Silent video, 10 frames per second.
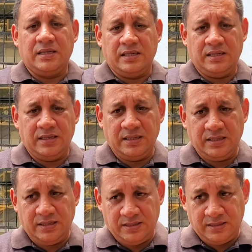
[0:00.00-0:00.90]
eh,
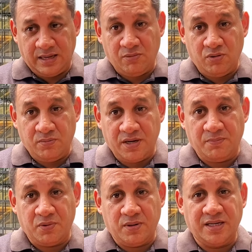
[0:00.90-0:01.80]
a volver a
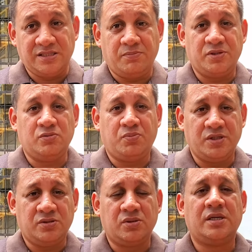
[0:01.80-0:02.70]
aprobar ese
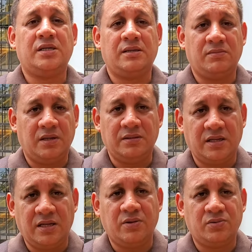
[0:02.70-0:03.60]
presupuesto que, de
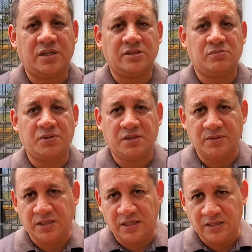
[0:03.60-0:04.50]
la deuda que
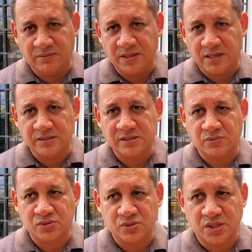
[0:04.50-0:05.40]
supuestamente le deben al
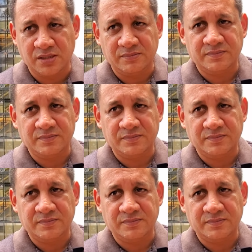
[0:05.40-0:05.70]
Seguro Social.